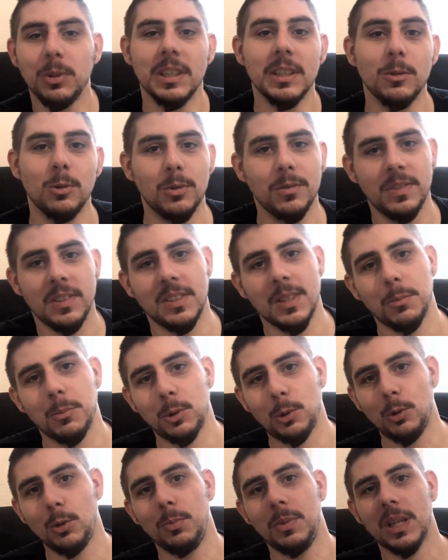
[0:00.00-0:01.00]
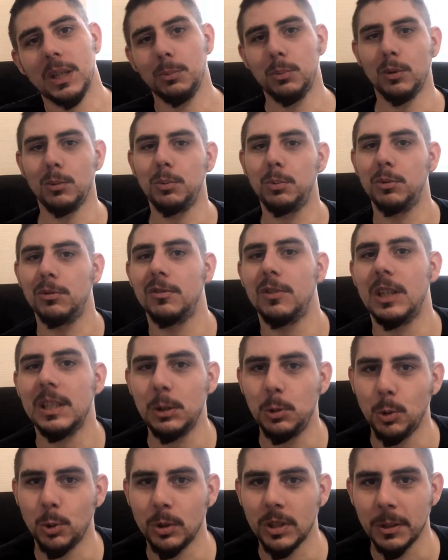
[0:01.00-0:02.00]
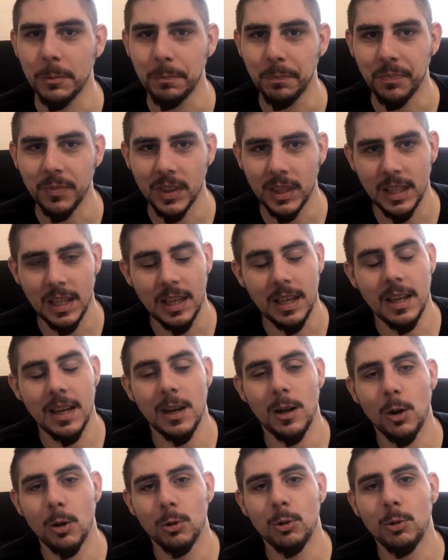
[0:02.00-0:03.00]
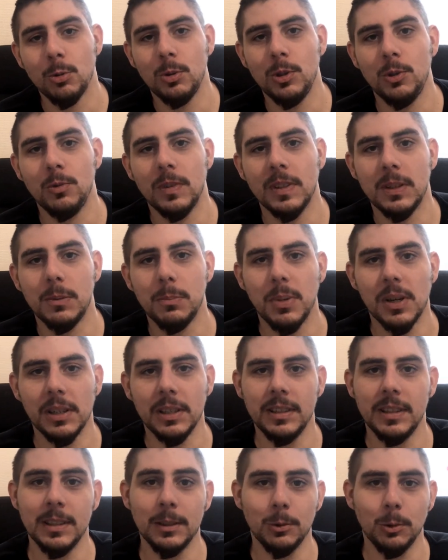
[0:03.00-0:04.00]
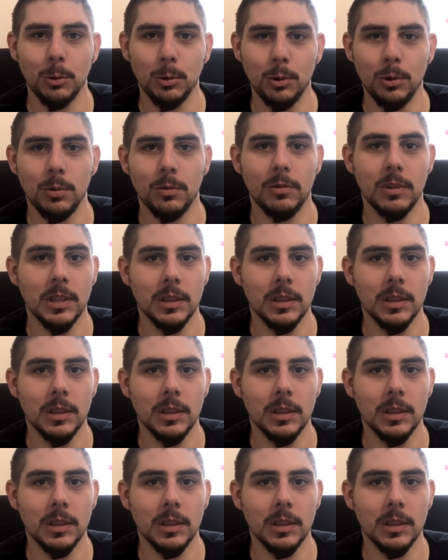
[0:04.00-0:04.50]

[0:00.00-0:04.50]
il y a suffisamment de lumière pour pouvoir tourner. Alors aujourd'hui je voudrais te parler d'un truc,